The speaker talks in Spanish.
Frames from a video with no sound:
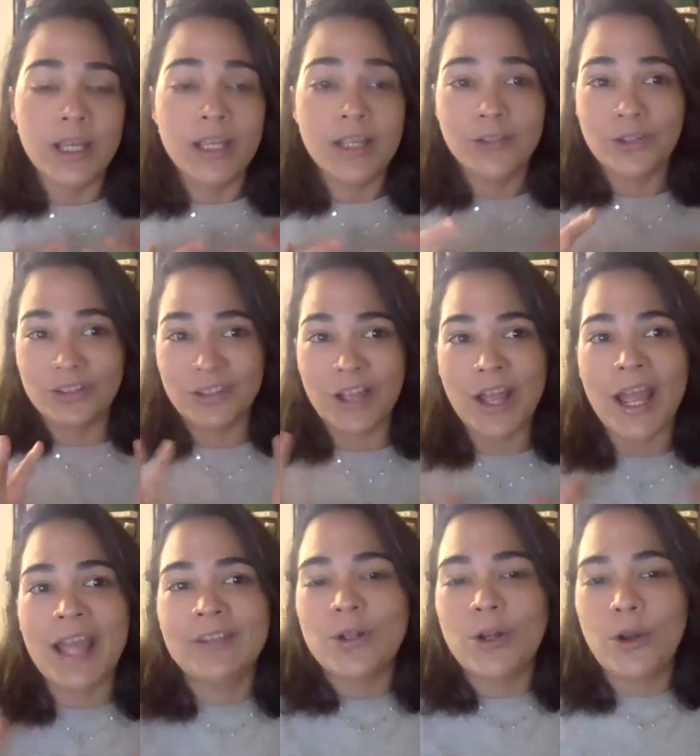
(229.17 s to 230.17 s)
Entonces,
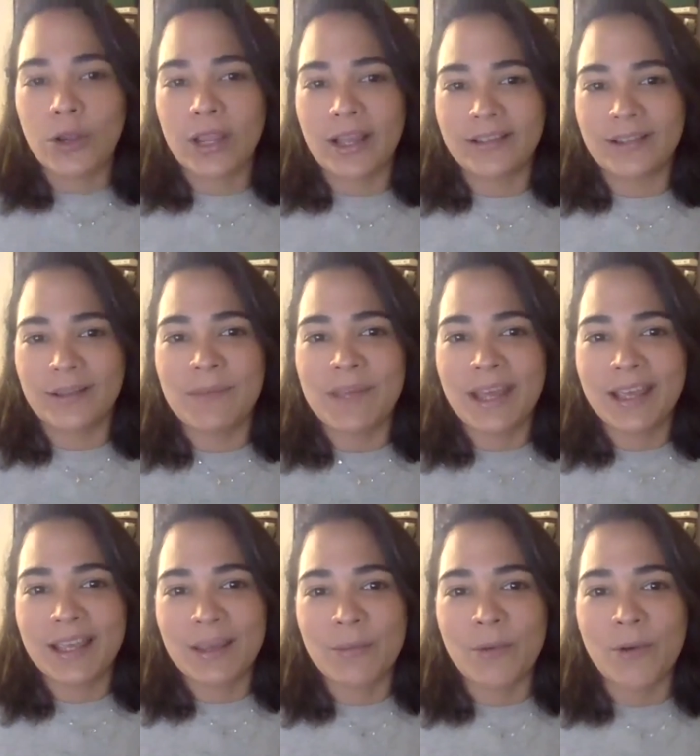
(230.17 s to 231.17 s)
eso es lo que hace mi
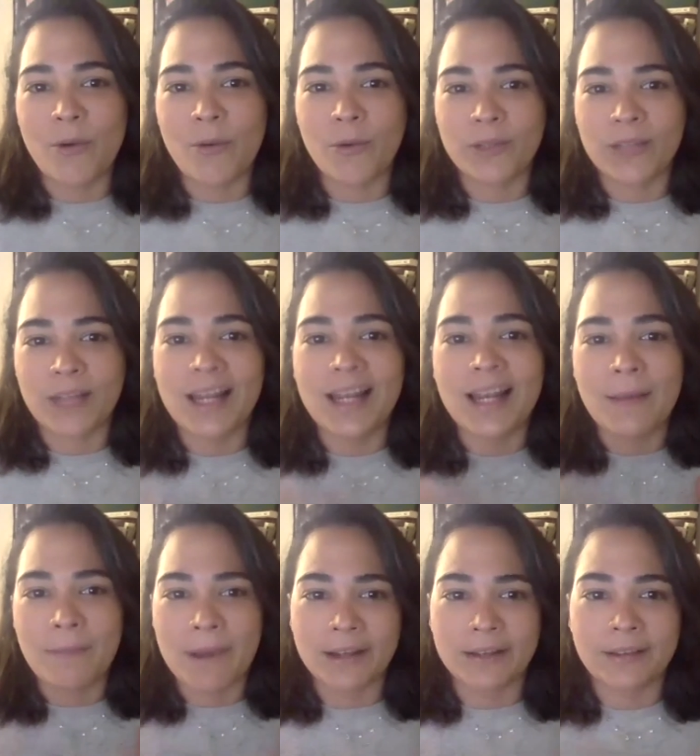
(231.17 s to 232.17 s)
equipo como tal en la
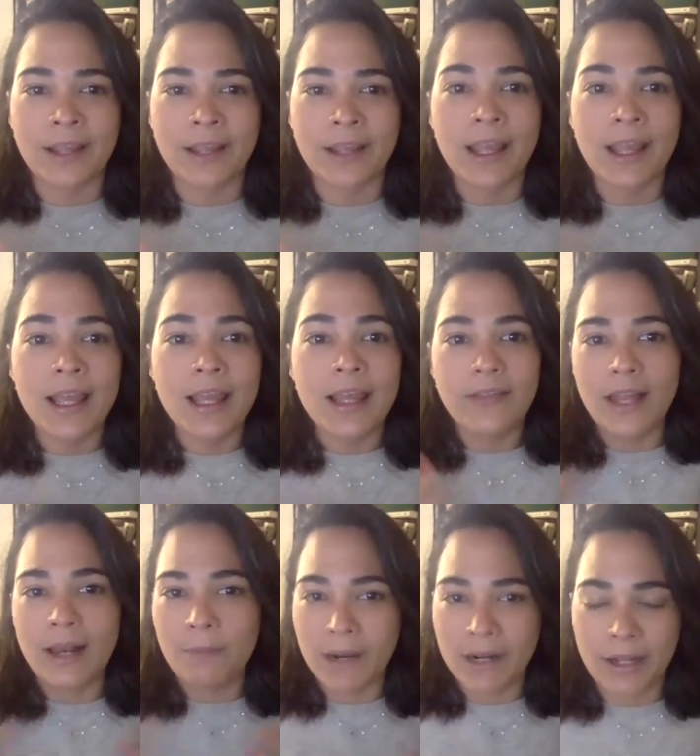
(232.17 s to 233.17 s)
parte
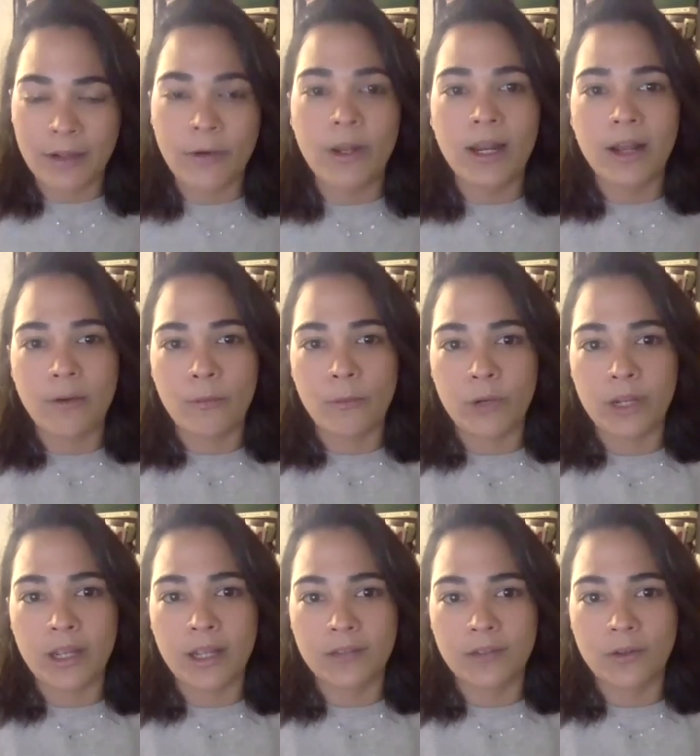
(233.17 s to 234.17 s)
del manejo de la
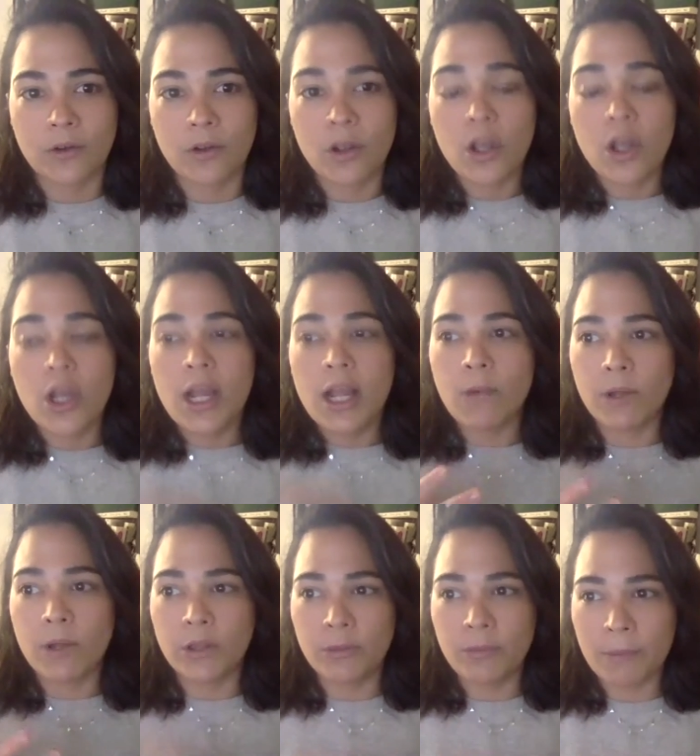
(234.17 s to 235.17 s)
comunicación.
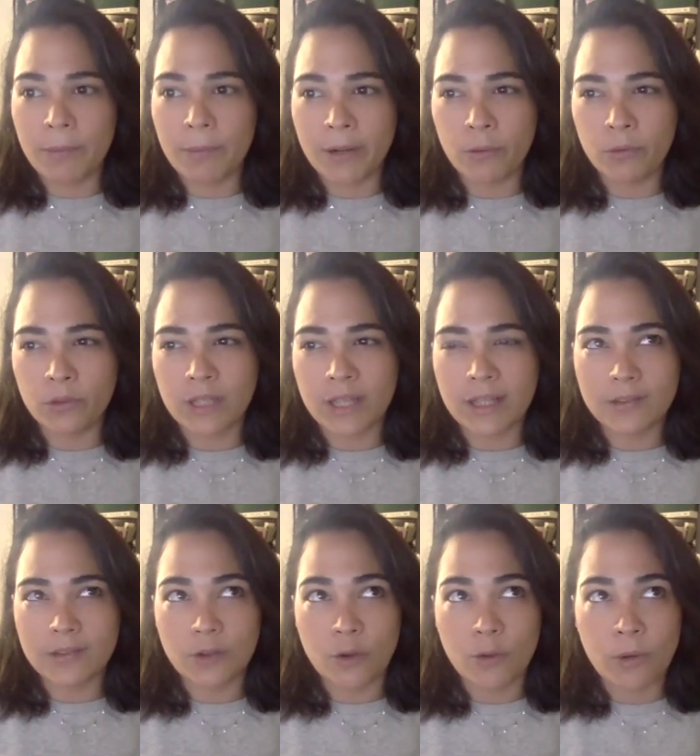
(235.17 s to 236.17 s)
Cuando me preguntas
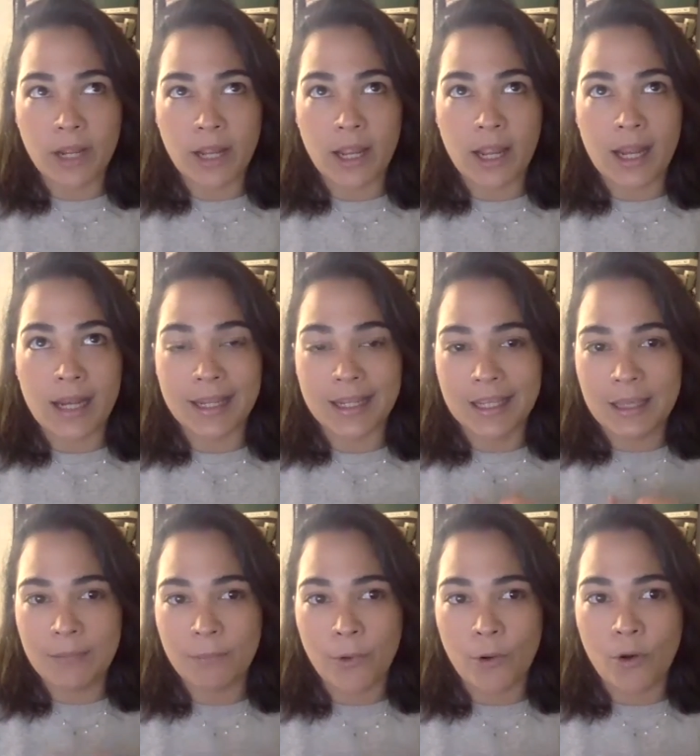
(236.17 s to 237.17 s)
sobre el
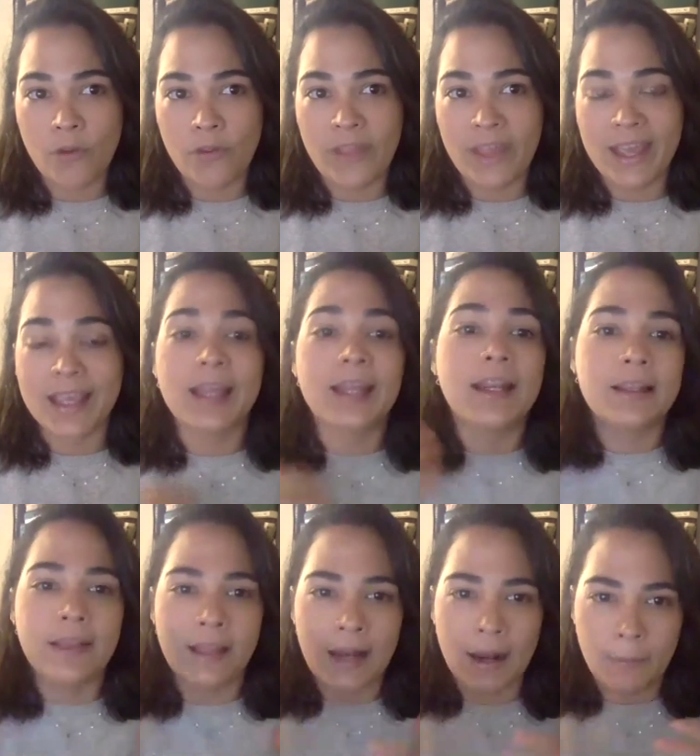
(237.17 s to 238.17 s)
equipo de, que,
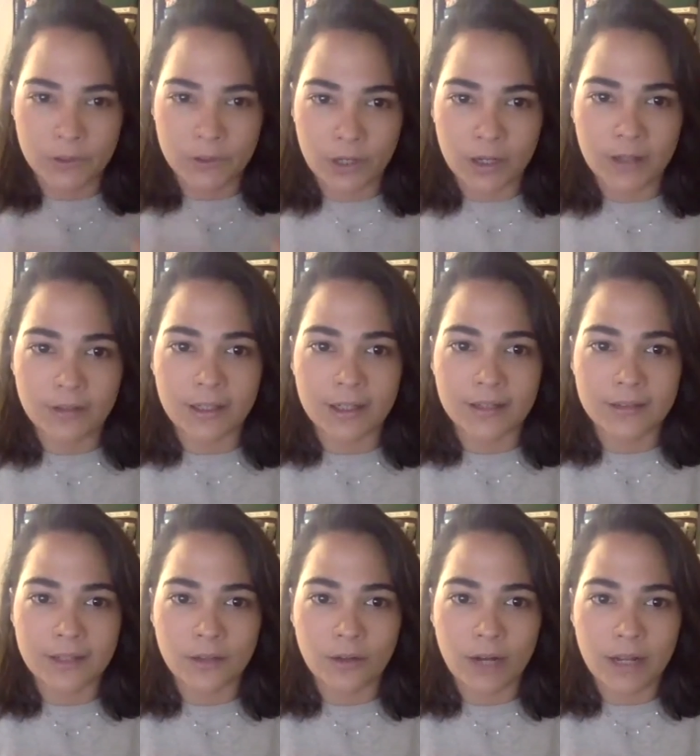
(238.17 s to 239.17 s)
de las personas que están
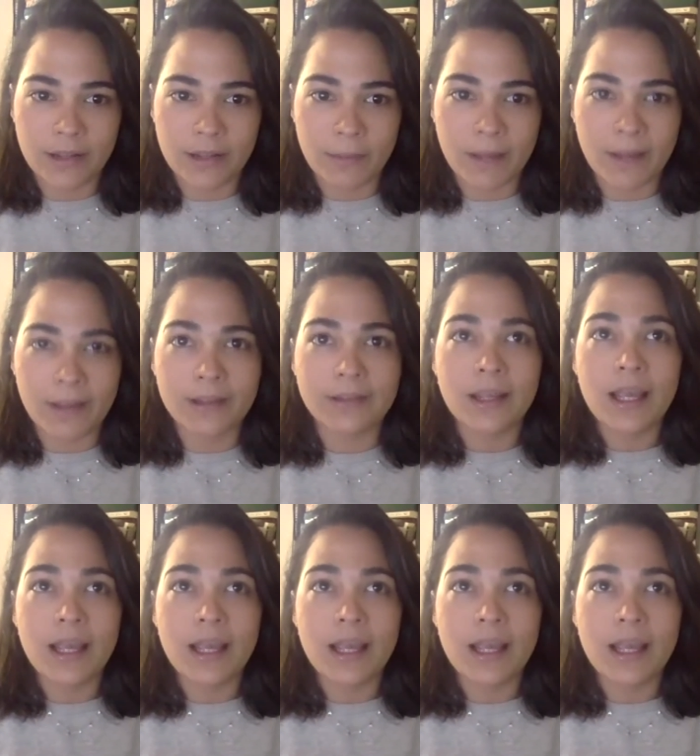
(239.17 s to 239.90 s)
haciendo las llamadas,